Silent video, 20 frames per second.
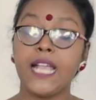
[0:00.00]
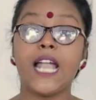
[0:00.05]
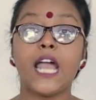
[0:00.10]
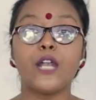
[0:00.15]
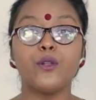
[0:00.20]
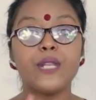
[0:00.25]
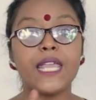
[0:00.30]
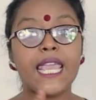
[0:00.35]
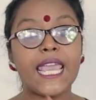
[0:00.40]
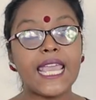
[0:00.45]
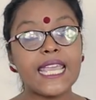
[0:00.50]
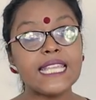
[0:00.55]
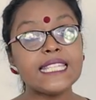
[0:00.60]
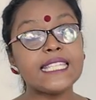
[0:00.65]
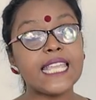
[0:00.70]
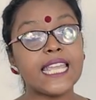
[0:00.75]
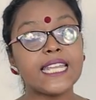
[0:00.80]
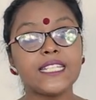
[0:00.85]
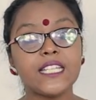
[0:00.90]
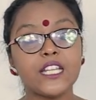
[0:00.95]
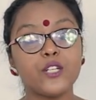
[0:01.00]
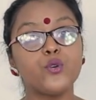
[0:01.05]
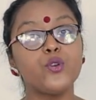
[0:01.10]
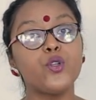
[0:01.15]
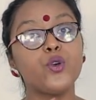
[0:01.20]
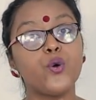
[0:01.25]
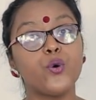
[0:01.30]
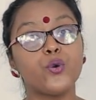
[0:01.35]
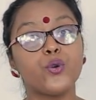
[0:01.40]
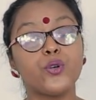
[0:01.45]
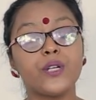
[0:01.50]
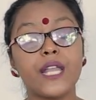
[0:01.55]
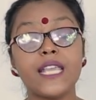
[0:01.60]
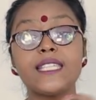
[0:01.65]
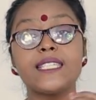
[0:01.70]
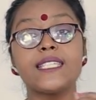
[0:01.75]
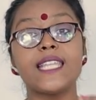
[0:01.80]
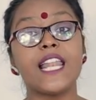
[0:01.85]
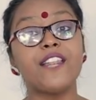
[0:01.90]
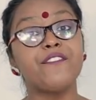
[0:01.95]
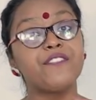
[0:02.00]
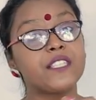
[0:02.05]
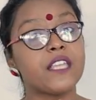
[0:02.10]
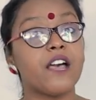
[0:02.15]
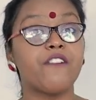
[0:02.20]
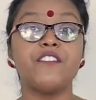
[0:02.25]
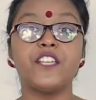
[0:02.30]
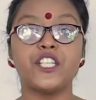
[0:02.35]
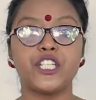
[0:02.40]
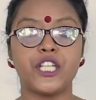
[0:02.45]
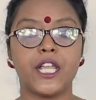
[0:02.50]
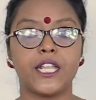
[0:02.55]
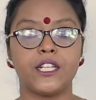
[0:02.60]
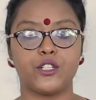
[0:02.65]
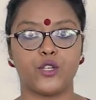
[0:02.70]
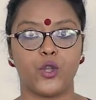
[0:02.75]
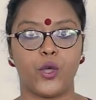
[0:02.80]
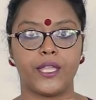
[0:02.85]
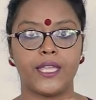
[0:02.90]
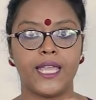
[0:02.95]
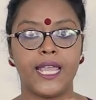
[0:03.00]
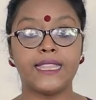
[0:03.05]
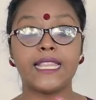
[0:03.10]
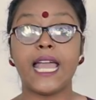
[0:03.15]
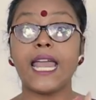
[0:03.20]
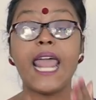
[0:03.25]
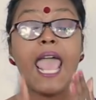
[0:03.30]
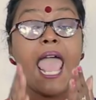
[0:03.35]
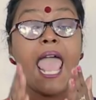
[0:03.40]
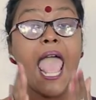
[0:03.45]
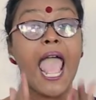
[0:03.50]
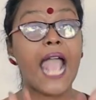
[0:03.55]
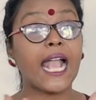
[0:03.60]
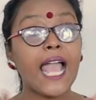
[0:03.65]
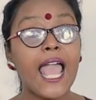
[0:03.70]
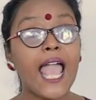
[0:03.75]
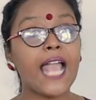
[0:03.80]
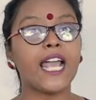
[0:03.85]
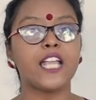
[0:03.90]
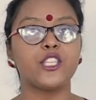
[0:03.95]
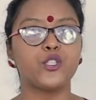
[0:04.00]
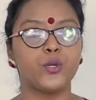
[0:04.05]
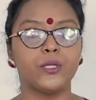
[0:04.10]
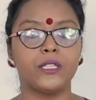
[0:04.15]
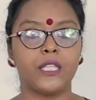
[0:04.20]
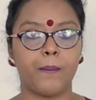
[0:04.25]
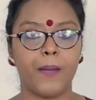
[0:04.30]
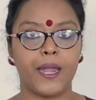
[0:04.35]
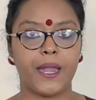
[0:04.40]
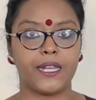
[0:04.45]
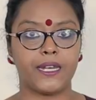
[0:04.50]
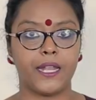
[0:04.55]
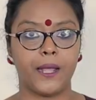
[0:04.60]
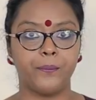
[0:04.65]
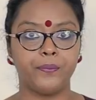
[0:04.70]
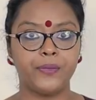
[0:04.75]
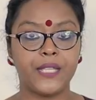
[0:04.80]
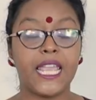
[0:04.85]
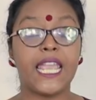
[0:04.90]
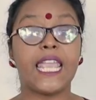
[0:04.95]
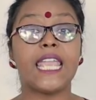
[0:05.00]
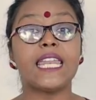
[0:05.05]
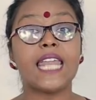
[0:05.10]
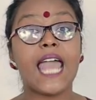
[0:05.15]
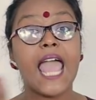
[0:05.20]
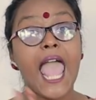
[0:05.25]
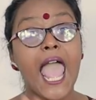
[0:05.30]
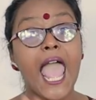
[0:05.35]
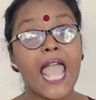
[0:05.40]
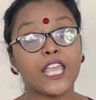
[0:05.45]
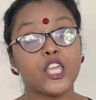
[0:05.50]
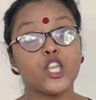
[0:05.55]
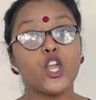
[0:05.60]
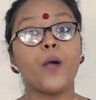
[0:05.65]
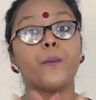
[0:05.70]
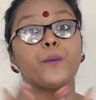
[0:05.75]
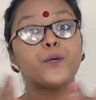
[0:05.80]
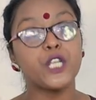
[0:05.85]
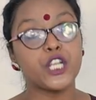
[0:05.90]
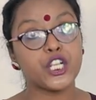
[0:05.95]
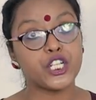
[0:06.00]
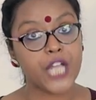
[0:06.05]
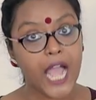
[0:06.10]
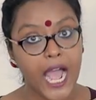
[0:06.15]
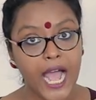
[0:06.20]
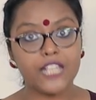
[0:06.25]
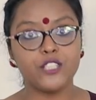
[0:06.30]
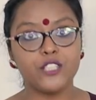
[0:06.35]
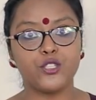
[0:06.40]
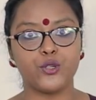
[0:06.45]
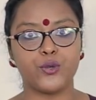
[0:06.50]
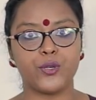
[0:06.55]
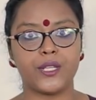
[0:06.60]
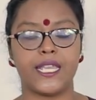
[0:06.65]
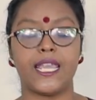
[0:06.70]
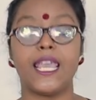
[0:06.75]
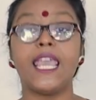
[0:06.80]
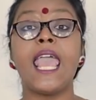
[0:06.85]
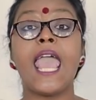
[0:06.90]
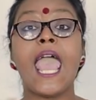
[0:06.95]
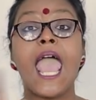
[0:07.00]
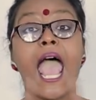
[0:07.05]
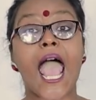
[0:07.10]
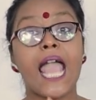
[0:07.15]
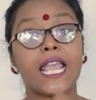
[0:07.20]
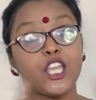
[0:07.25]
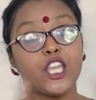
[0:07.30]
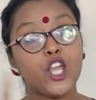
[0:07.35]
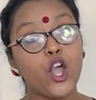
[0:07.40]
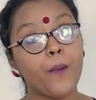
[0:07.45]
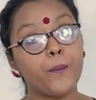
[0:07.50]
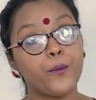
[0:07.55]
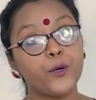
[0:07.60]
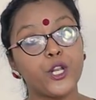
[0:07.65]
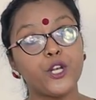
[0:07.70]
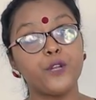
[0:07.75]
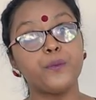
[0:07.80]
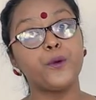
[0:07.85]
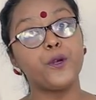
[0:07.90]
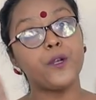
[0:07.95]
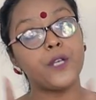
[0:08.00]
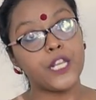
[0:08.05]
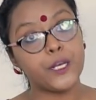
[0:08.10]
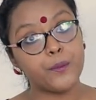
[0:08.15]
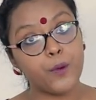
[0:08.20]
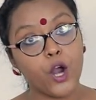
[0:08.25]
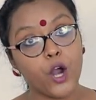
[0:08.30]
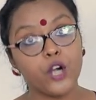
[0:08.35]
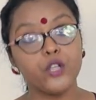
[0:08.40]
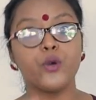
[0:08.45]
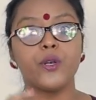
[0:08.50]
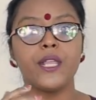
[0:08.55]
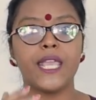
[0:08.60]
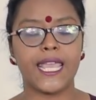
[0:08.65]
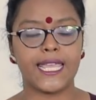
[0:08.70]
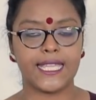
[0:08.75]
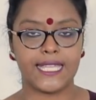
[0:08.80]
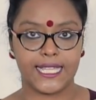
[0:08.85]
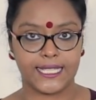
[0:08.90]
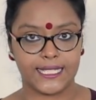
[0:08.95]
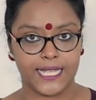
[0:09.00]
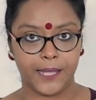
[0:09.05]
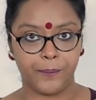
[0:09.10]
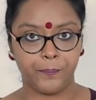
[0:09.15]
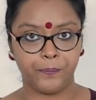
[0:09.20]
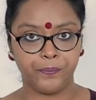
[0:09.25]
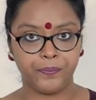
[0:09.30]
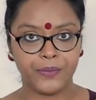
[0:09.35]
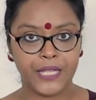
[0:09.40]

কারণ এই সেক্টরগুলো কোনোটাই সেলফ সাফিসিয়েন্ট নয় তারা একা একা চলতে পারে না এরা একে অপরের সাহায্য নিয়ে একে অপরের উপর নির্ভর করে এগিয়ে যায়